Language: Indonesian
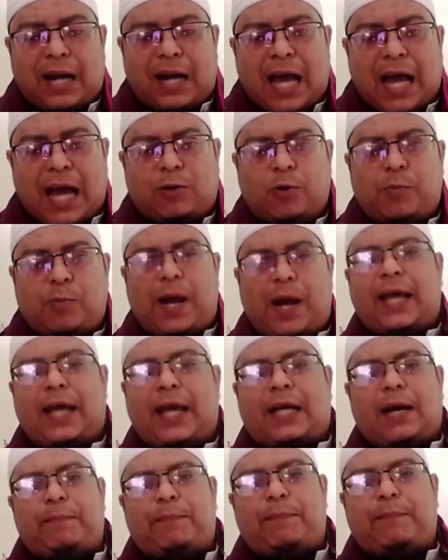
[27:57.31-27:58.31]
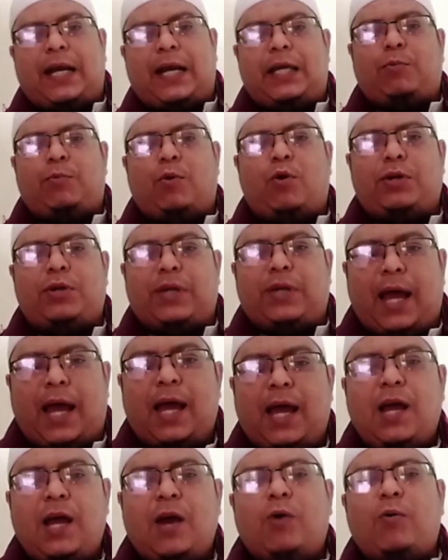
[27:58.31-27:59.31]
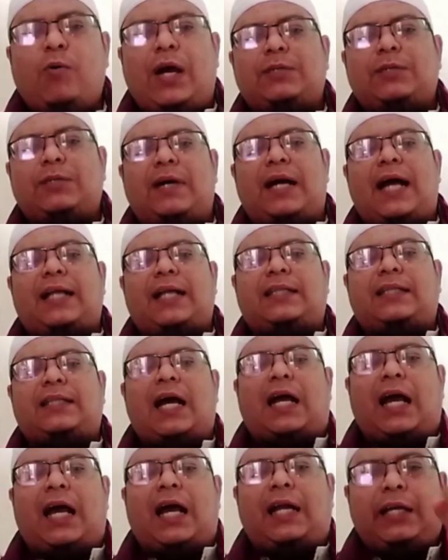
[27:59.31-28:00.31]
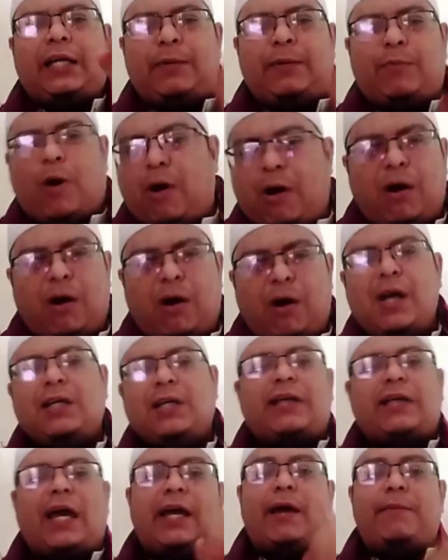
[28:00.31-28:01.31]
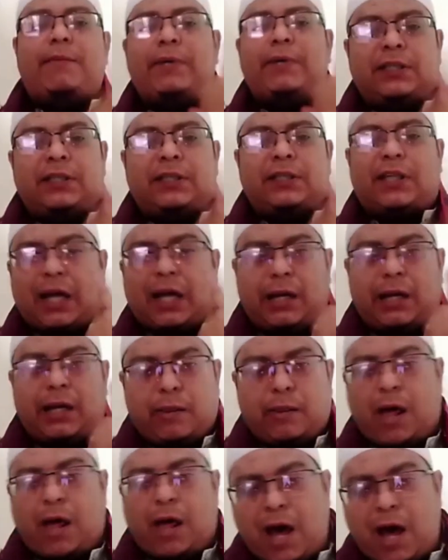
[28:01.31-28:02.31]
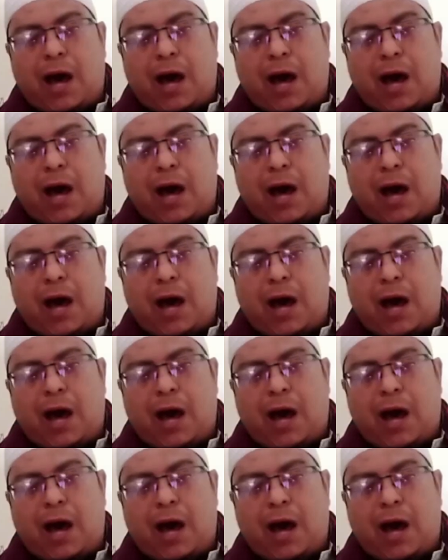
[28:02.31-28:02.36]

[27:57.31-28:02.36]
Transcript: Wes mengatakan, ibu, saya minta ridho, saya minta ridho.